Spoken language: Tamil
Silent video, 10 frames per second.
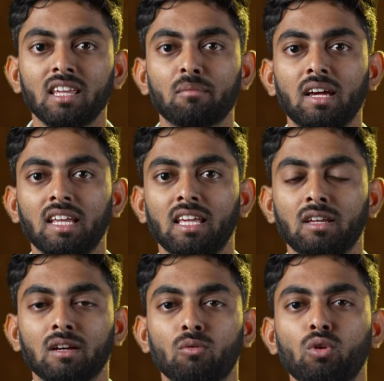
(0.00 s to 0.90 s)
இந்த மாதிரி
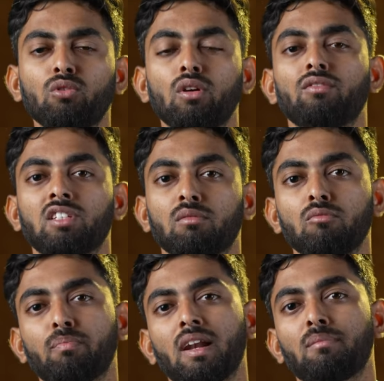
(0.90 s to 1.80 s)
ஒரு ஒரு
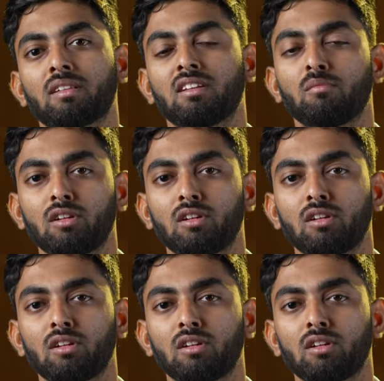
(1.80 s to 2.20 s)
விஷயமும் பல பிரசனம்